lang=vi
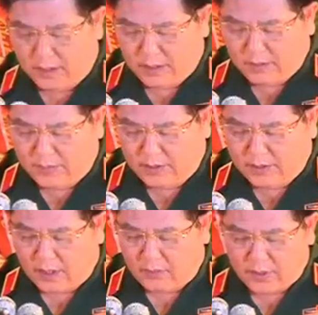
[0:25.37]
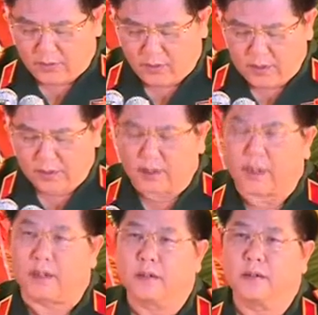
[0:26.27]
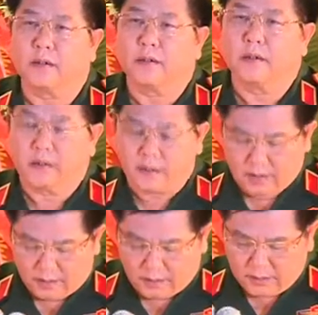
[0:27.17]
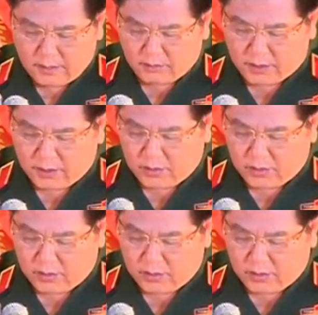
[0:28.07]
Dương Đức Hòa, Ủy viên Trung ương Đảng, Tư lệnh Quân khu 2 ghi